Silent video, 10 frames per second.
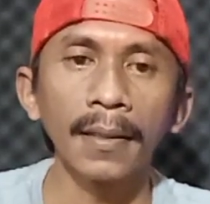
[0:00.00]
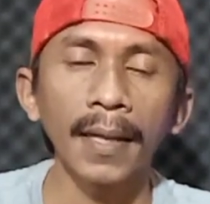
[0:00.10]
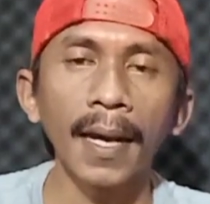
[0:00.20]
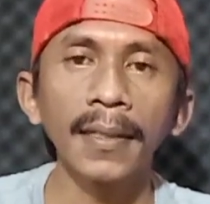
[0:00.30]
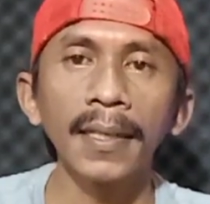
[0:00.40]

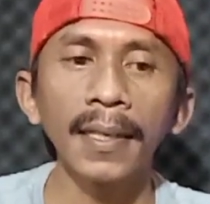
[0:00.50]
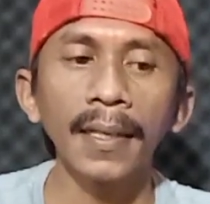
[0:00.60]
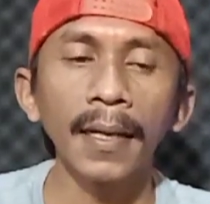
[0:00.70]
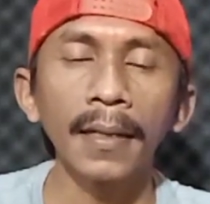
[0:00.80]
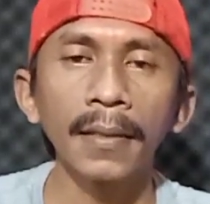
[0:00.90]
tangan
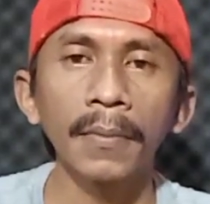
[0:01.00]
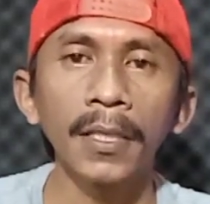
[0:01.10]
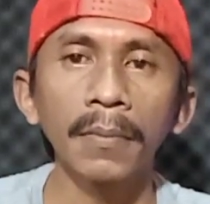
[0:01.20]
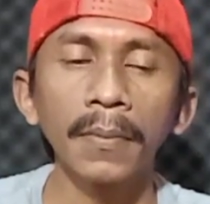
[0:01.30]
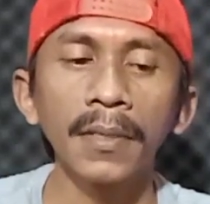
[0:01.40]
kiri ya,
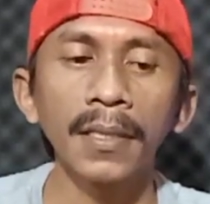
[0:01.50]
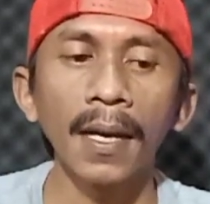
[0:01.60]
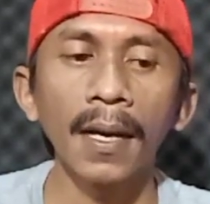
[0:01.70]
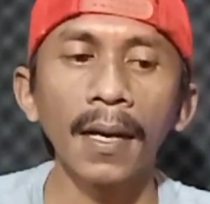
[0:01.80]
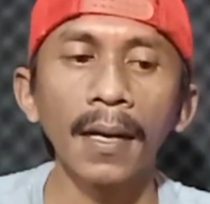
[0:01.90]
teman-teman
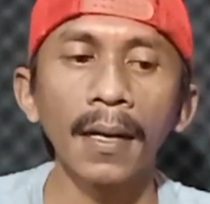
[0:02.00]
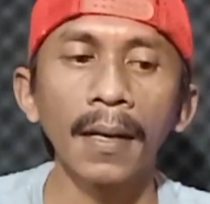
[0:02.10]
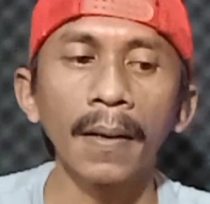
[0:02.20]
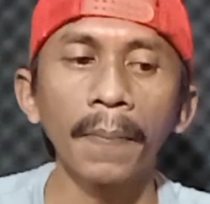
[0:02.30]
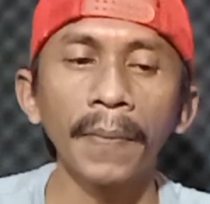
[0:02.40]
bisa
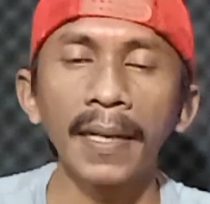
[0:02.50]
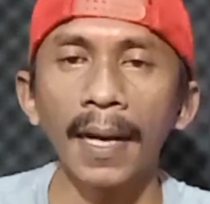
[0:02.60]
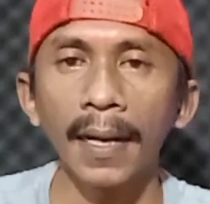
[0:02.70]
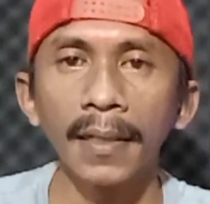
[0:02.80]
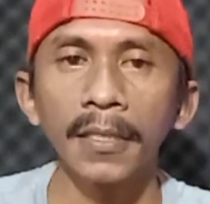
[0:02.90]

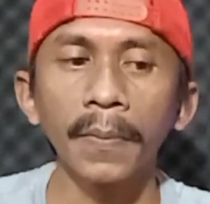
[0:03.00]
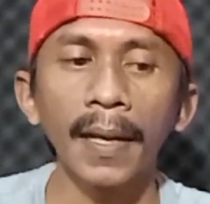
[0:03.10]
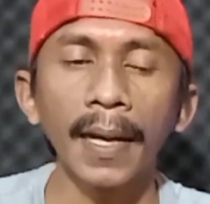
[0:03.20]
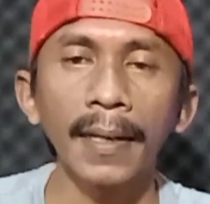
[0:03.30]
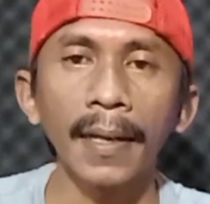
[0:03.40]
pindahkan ke
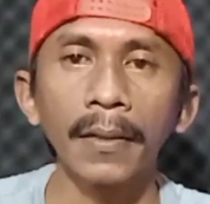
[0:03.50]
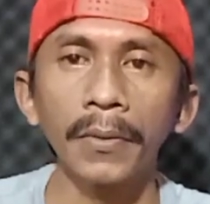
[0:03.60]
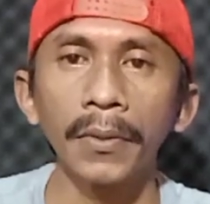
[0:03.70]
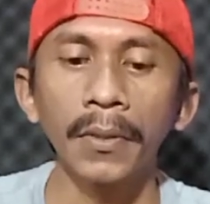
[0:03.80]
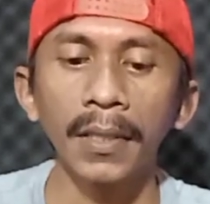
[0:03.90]
sebelah kanan
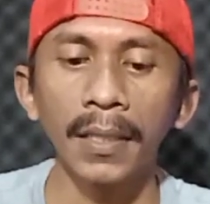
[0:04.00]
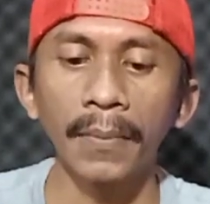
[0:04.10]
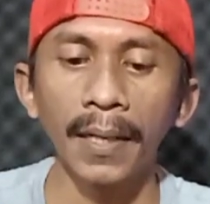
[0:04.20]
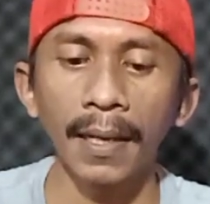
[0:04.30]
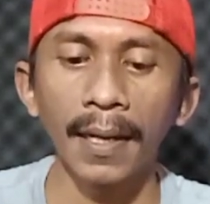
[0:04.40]
untuk di
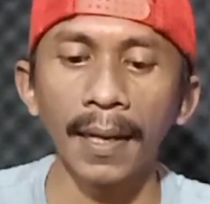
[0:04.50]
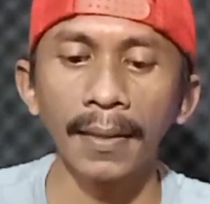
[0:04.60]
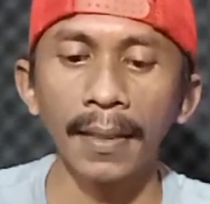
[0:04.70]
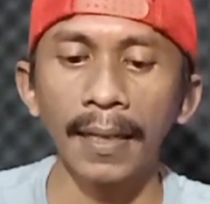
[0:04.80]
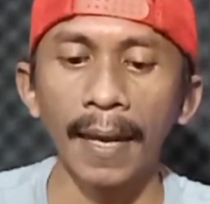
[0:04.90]
bagian
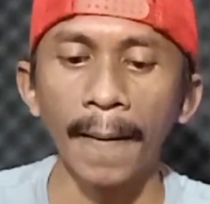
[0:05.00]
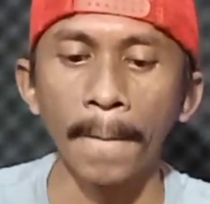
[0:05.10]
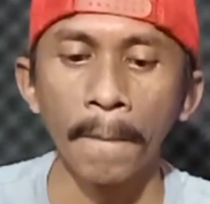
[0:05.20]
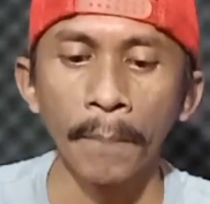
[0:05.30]
handlenya.